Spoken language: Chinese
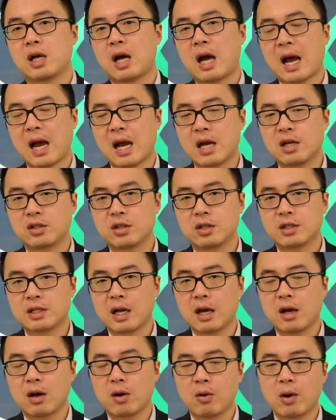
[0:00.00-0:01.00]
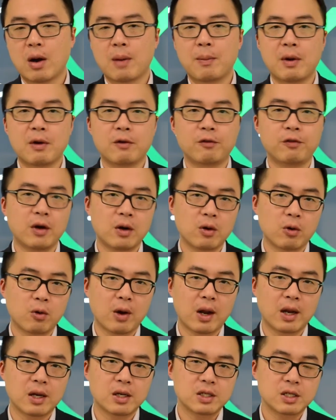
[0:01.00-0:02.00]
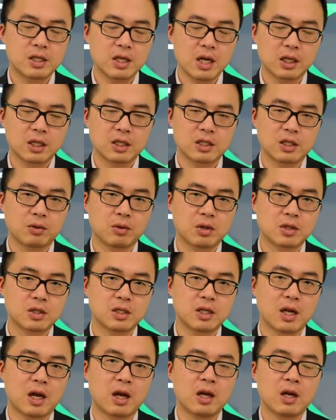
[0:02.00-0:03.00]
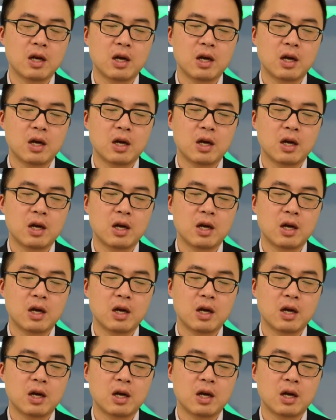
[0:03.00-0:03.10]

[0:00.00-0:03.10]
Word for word: 还是在缓慢放缓这样的情况之下，